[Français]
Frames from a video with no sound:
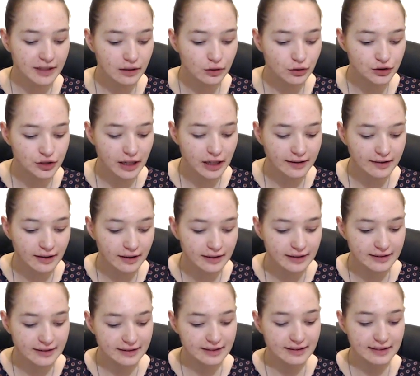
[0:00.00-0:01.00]
le jardin
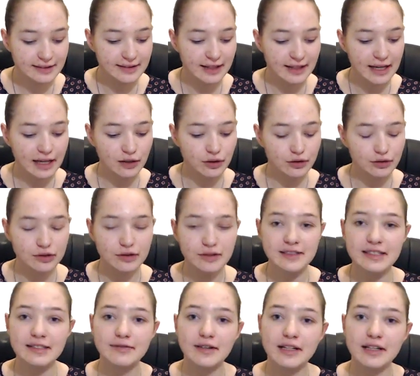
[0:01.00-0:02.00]
ici, c'est quelque chose
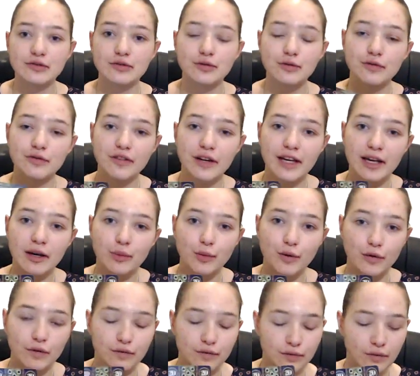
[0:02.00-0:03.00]
qui va s'ouvrir
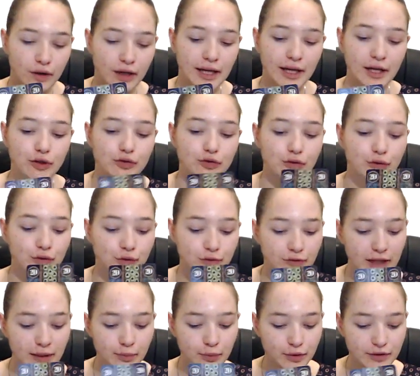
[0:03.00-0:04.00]
pour vous, de
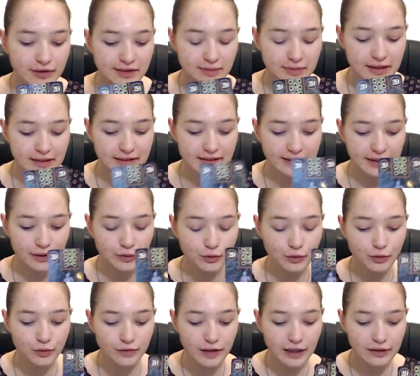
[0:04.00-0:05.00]
nouvelles possibilités,
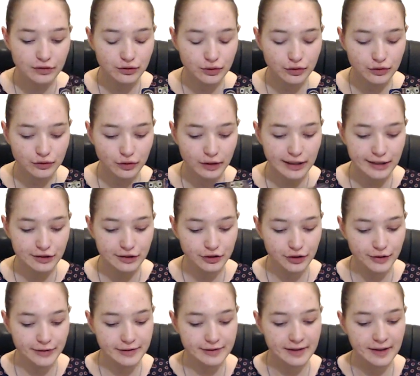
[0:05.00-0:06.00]
une ouverture sur les
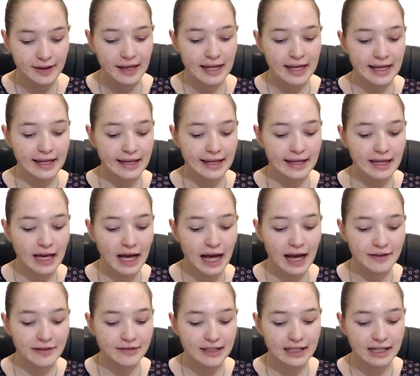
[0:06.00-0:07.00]
choses. Et
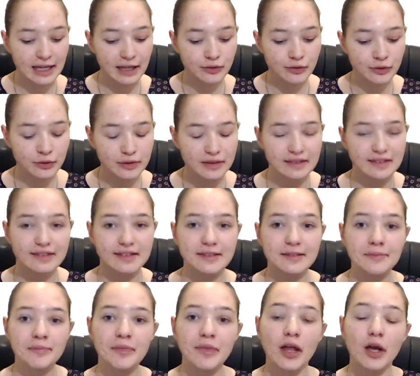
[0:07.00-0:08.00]
avec l'anneau
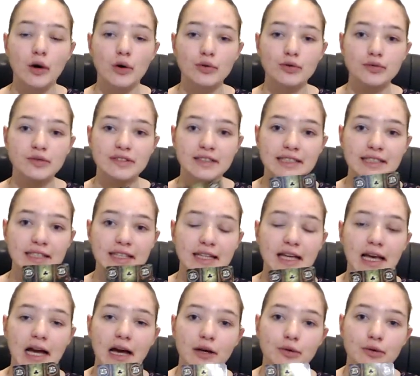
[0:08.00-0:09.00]
ici, on nous dit qu'il y
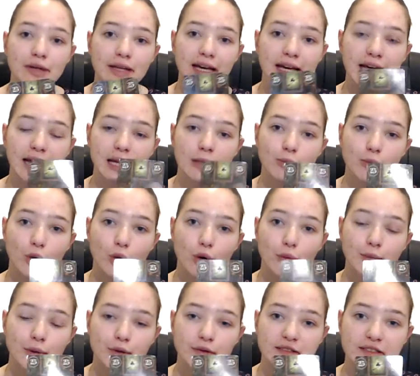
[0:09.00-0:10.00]
a une réelle
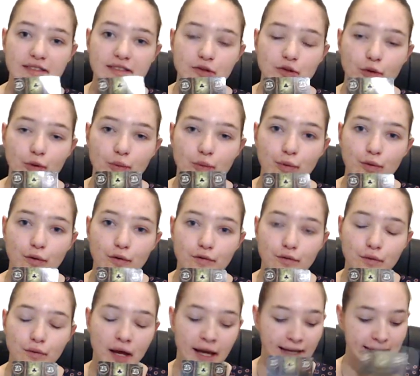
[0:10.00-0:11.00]
proposition pour
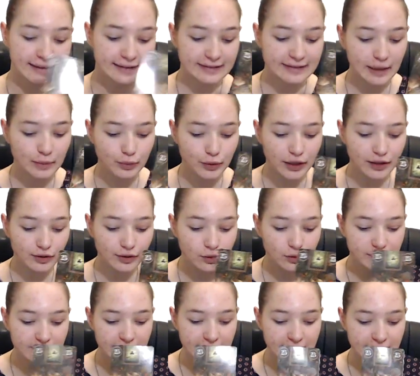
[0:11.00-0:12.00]
vous. Ça peut être
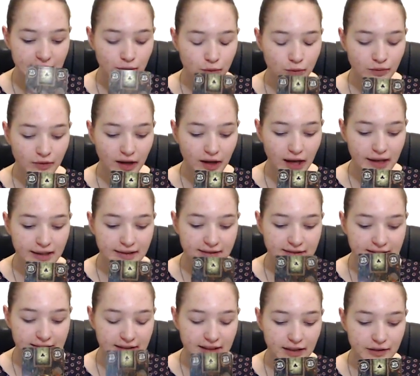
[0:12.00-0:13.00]
aussi des contrats, des
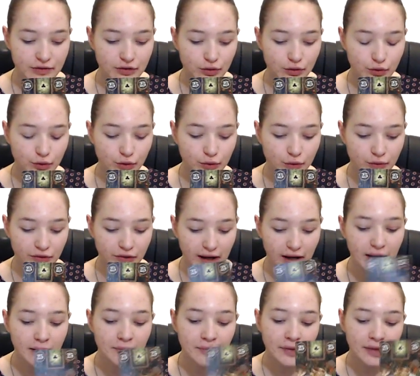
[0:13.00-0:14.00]
signatures de
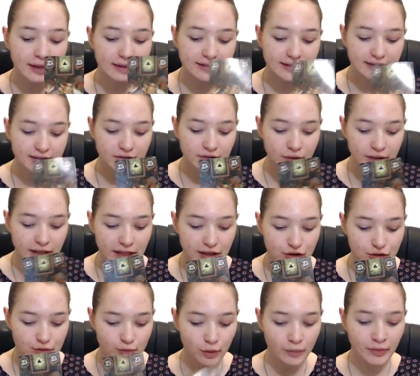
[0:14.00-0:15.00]
contrats, des
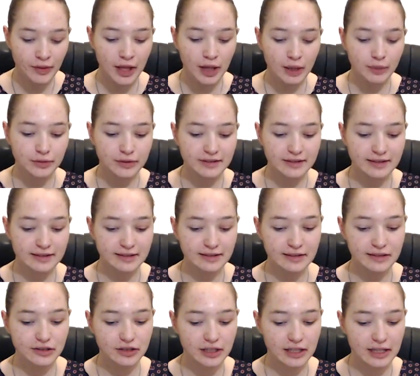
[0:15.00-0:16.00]
engagements,
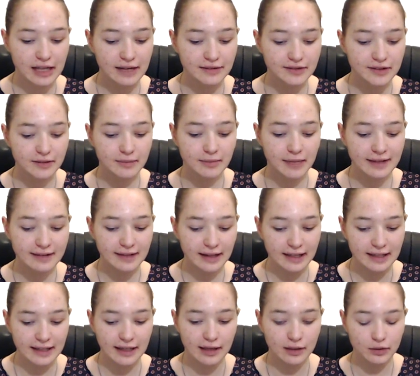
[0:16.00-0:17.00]
puisqu'ici j'ai la vie
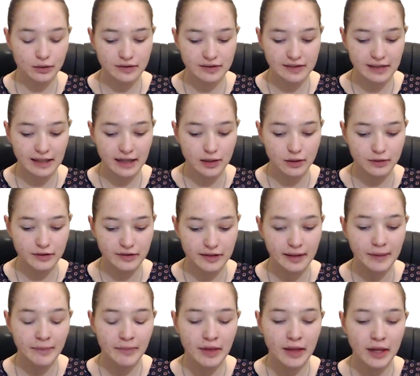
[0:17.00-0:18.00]
matérielle aussi à
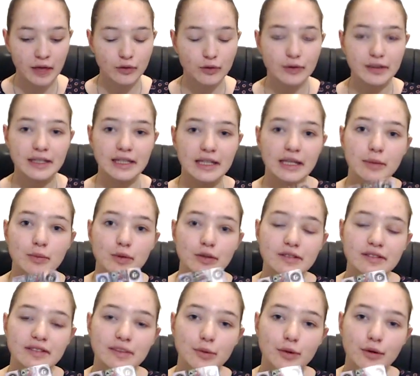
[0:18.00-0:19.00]
côté. Donc il est
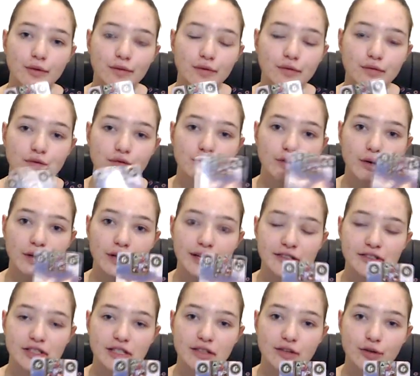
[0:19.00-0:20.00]
possible que vous vous
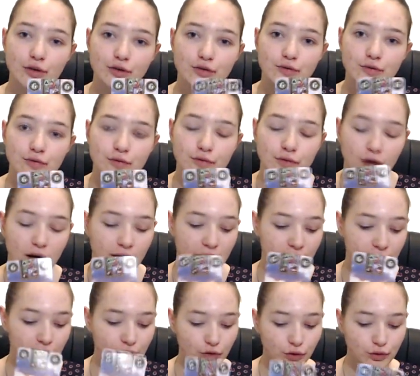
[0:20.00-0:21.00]
engagez dans une voie,
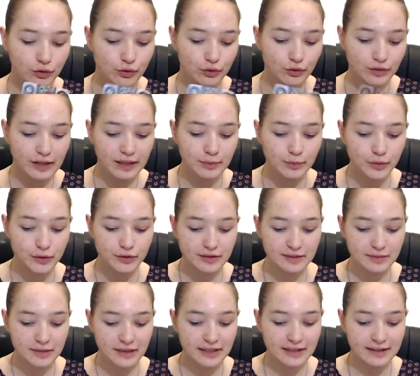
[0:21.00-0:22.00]
dans de nouvelles
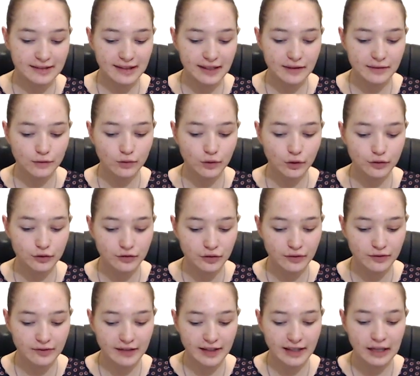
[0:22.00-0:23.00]
possibilités, vous
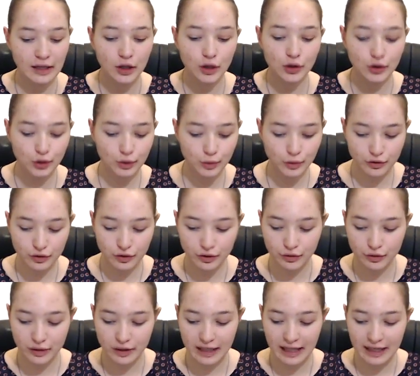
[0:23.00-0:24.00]
ressentez le besoin
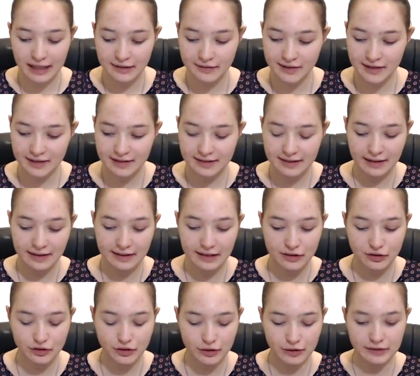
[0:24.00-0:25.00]
de clarifier
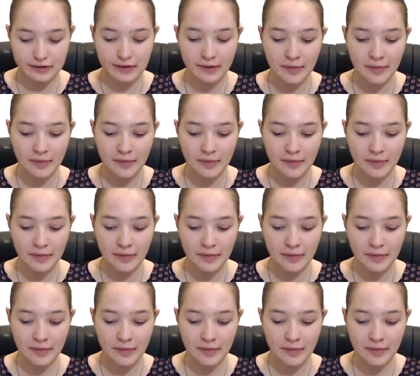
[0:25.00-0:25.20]
certaines choses.